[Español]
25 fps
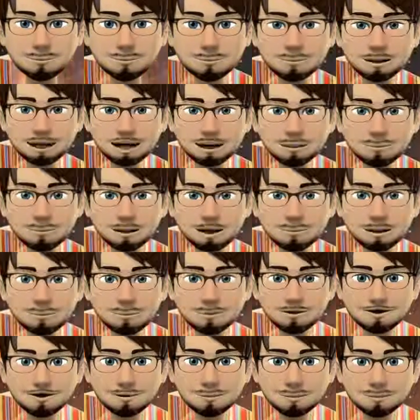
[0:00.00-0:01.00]
El
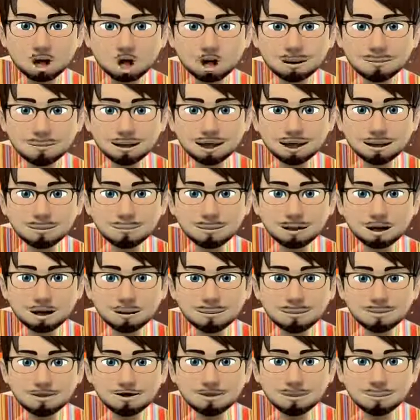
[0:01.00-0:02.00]
apartamento está equipado con
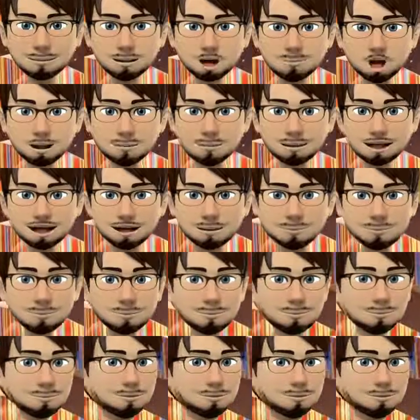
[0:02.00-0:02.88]
dos dormitorios,